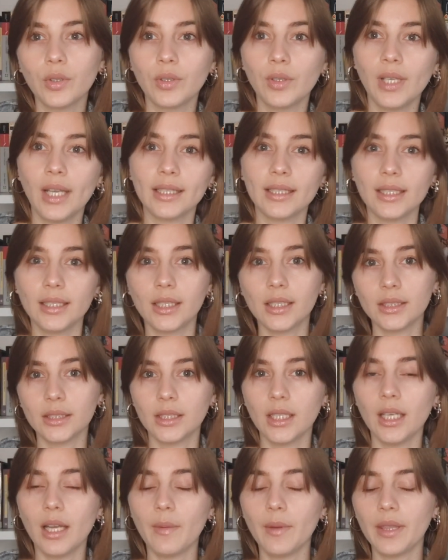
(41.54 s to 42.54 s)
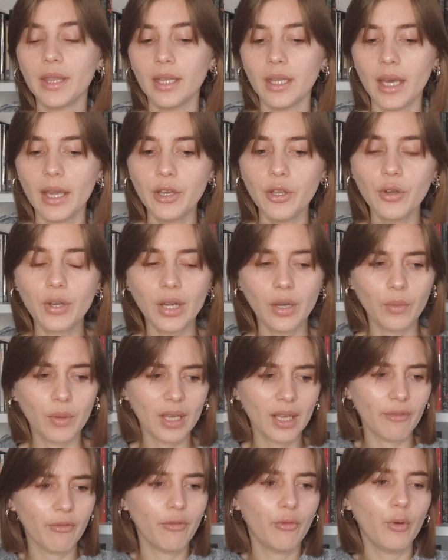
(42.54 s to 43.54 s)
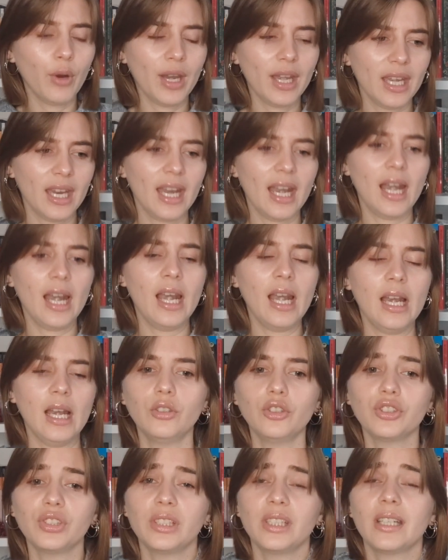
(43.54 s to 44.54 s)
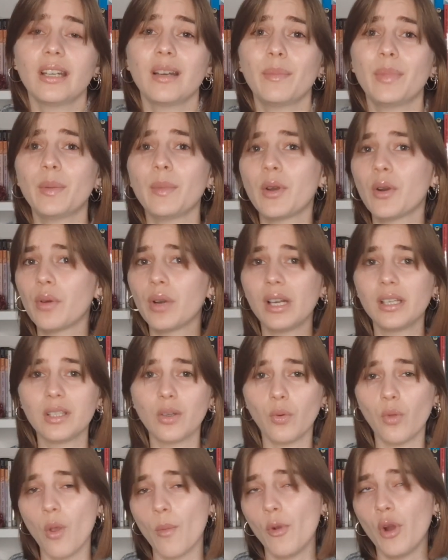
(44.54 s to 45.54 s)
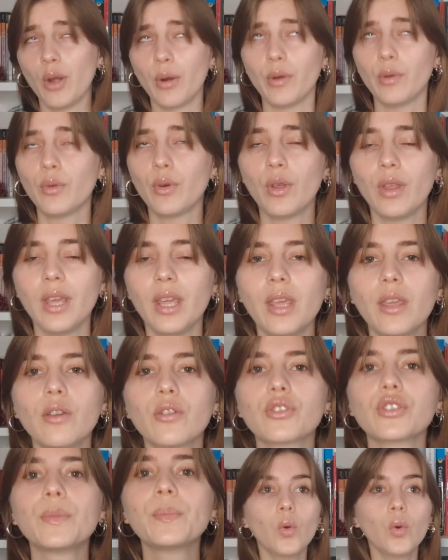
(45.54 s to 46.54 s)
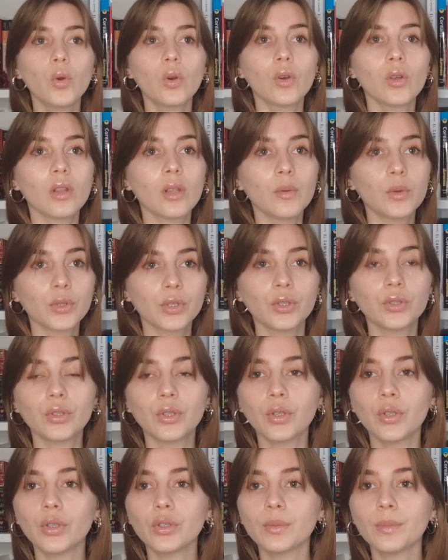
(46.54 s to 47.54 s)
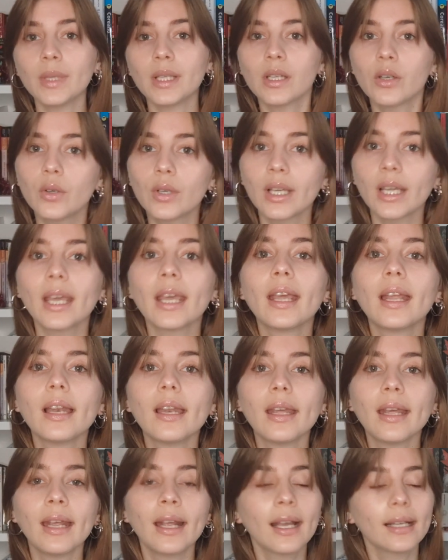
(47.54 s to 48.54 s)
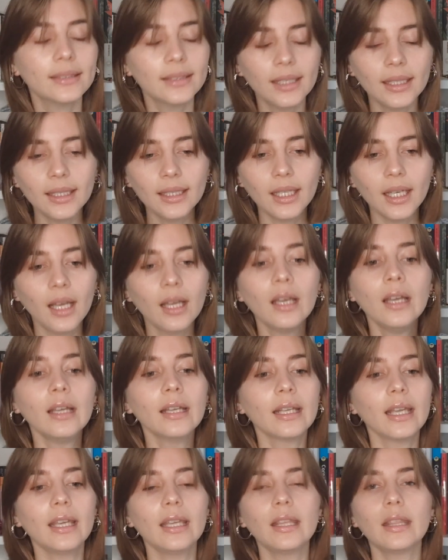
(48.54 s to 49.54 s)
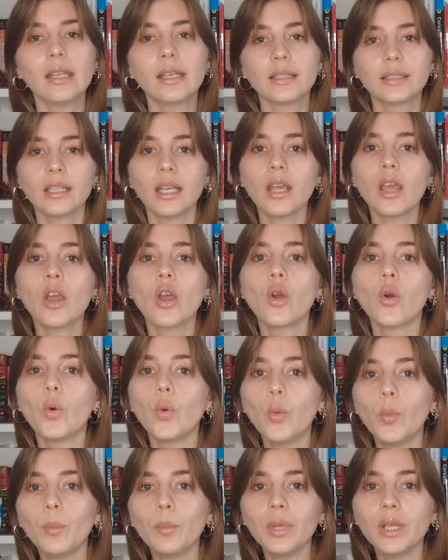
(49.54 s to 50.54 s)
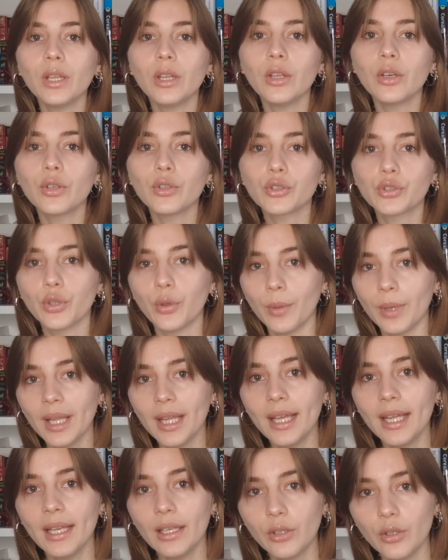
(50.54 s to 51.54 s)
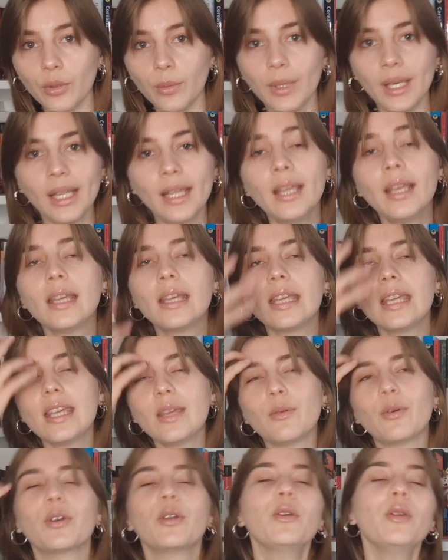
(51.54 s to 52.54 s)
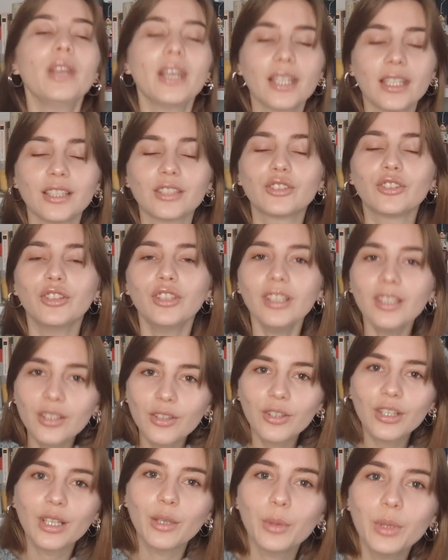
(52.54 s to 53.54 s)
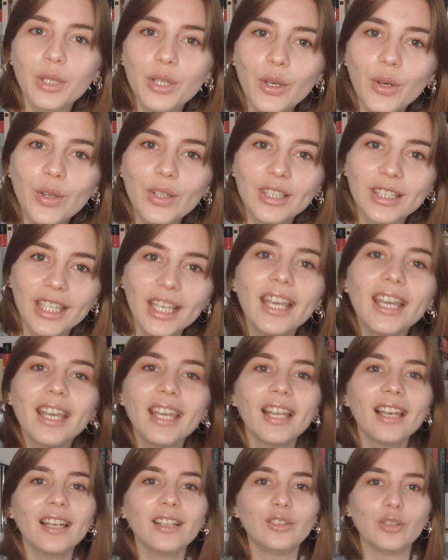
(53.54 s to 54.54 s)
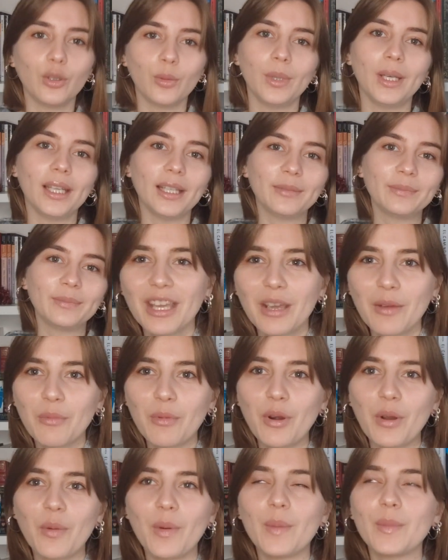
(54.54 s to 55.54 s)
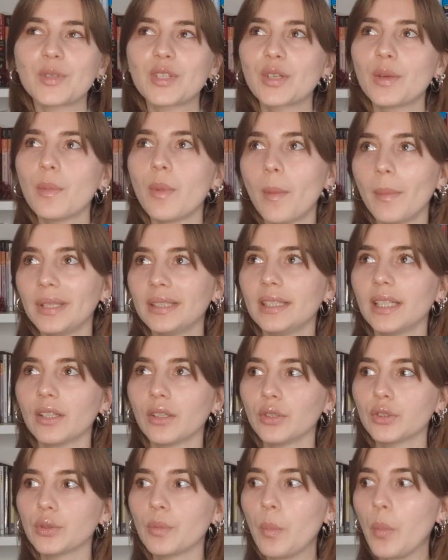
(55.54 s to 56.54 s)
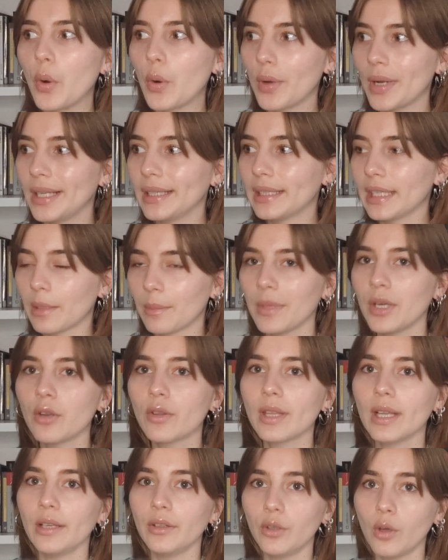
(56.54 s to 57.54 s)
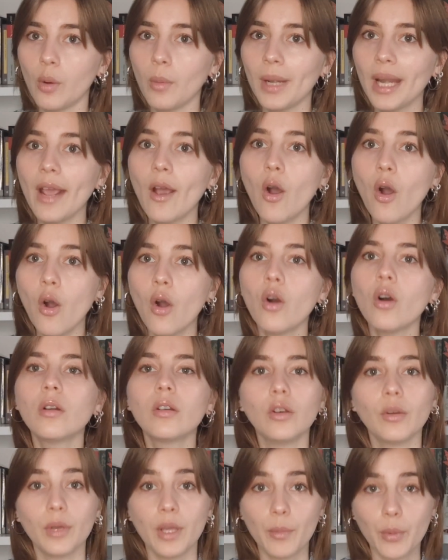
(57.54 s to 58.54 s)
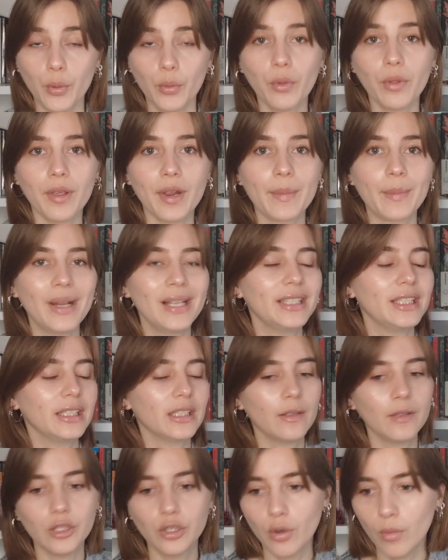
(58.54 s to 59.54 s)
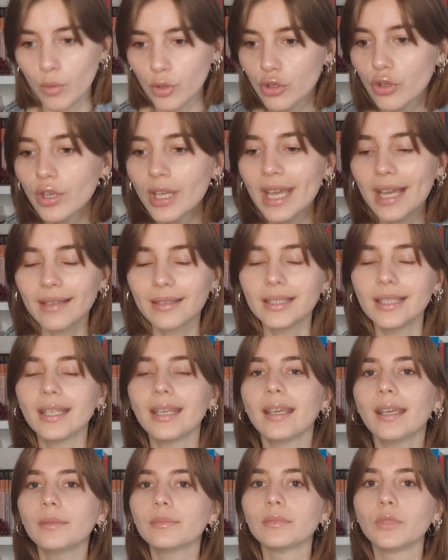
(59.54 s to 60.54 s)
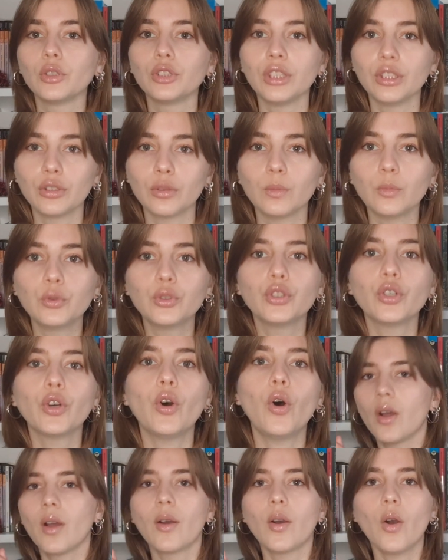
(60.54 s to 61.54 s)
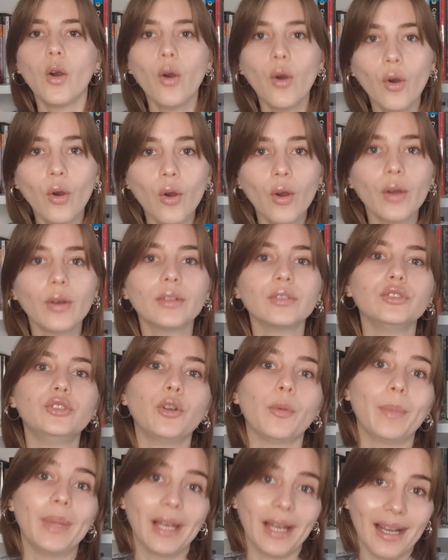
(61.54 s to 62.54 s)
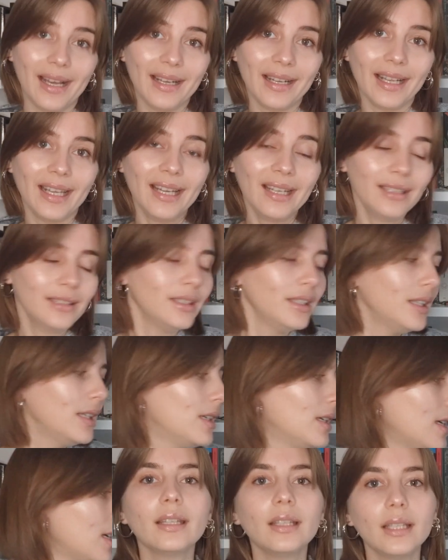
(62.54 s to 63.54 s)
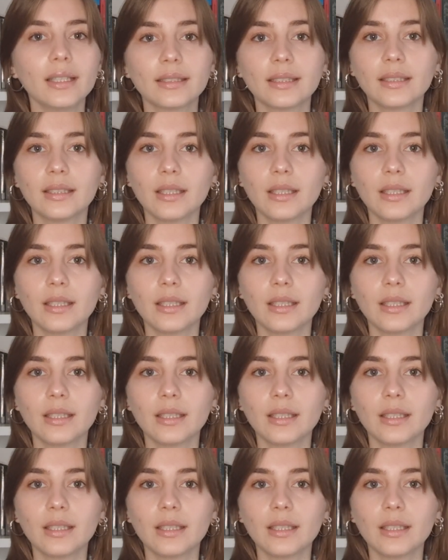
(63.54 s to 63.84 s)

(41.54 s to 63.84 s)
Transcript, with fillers: las letras del abecedario, creo que fue en el, no sé si en el primero o en el segundo, bueno, en uno de ellos. Uno de vosotros me dijo que le encantaría que hiciese un vídeo sobre el doble. Y bueno, y aquí estoy con el vídeo del doble. Bueno, vamos como meternos un poco en el término del doble o, lo voy a pronunciar mal, ya sabéis cómo soy, así que lo siento mucho, o doppelganger. Y este